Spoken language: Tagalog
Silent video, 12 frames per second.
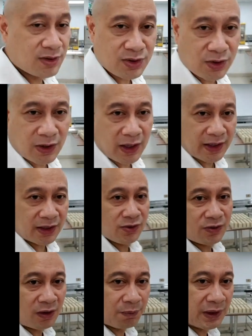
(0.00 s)
So, ayan
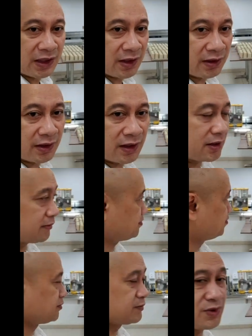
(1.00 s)
yung cafeteria.
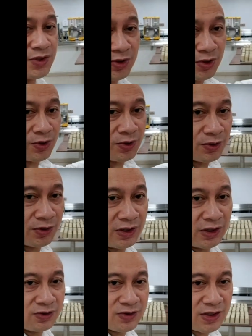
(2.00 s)
So,
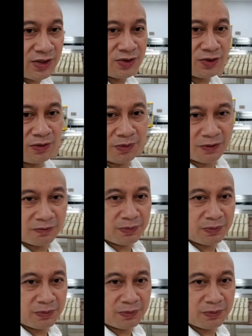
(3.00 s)
dito sineserve yung